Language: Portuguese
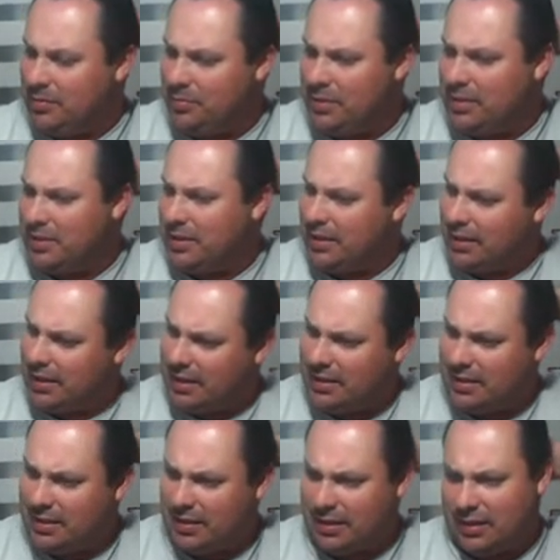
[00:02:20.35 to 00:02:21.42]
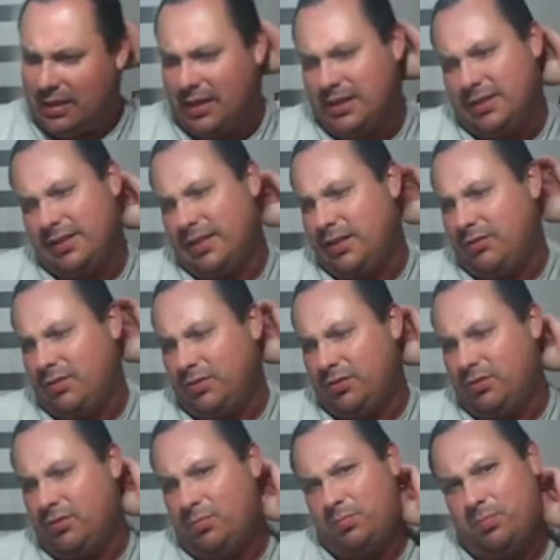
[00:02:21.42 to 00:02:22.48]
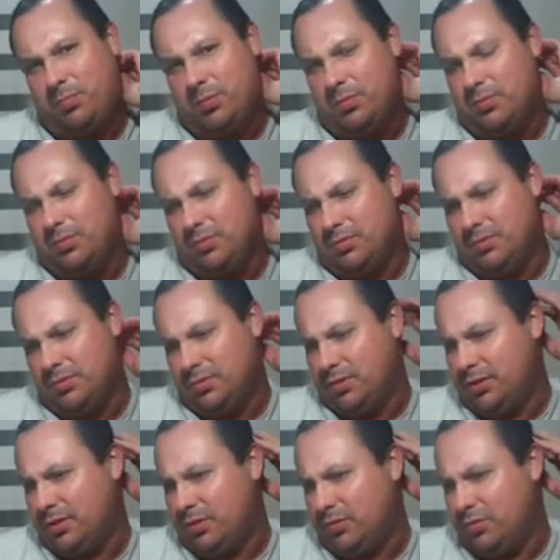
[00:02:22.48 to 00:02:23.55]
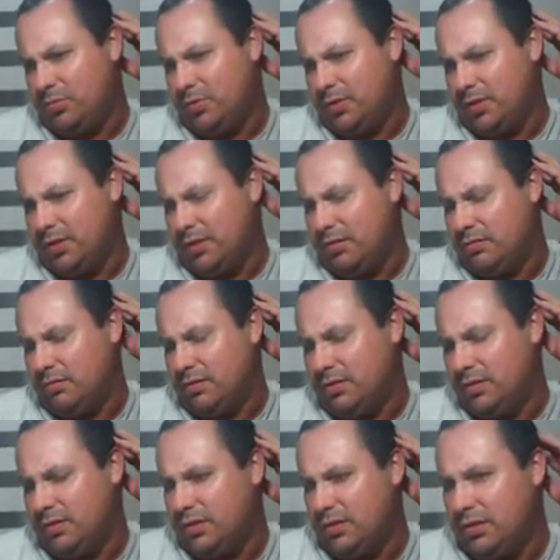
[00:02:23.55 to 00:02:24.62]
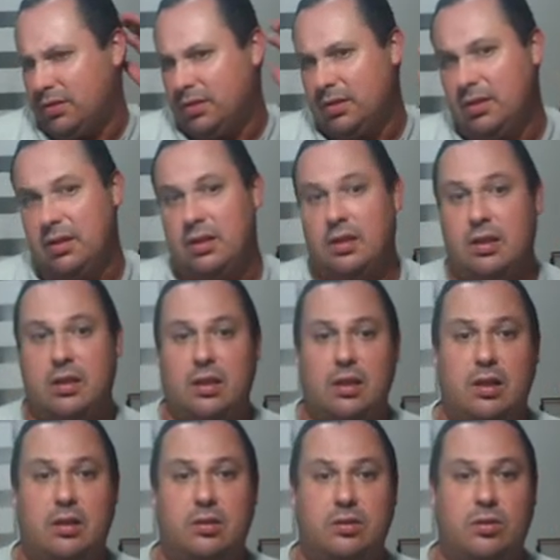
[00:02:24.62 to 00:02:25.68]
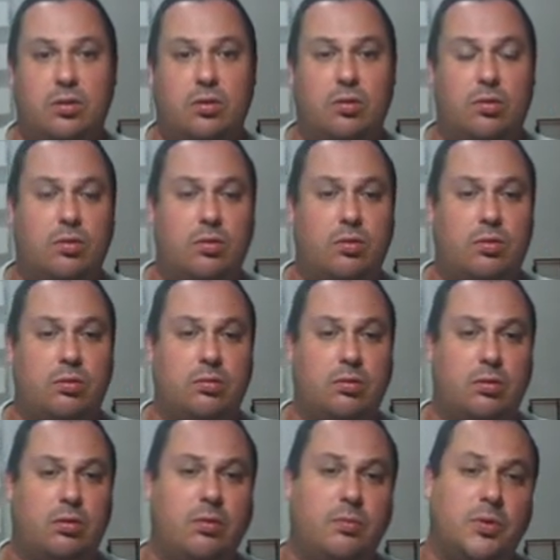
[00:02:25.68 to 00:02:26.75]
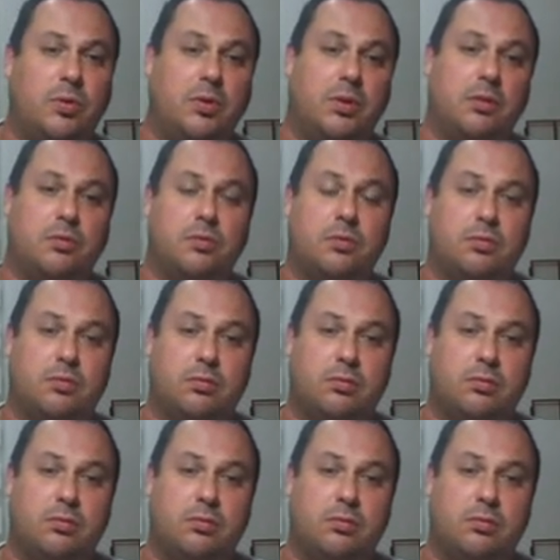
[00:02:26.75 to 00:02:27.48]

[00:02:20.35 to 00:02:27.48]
Mas a Grécia clássica é um antropo, antropocen, é antro, oh meu Deus.